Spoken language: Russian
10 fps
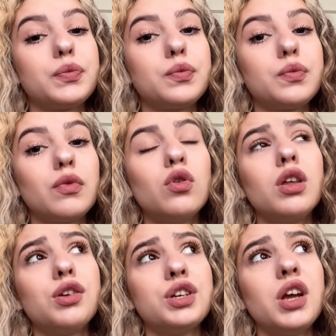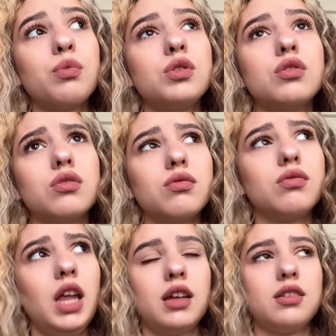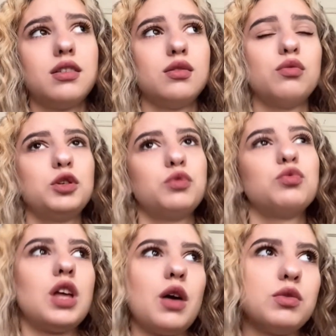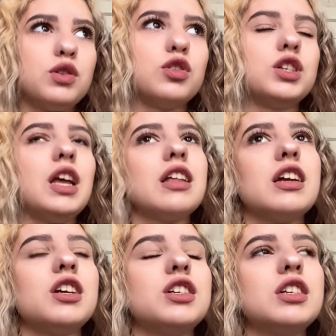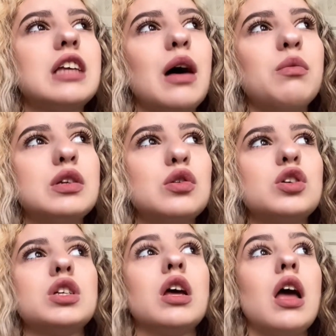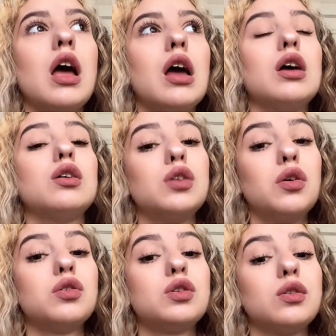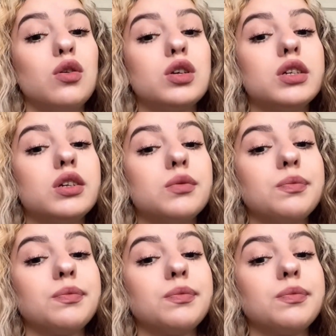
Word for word: Ну, точнее, нет, ну почему самый сложный? Нет, конечно, не самый сложный, но сложный.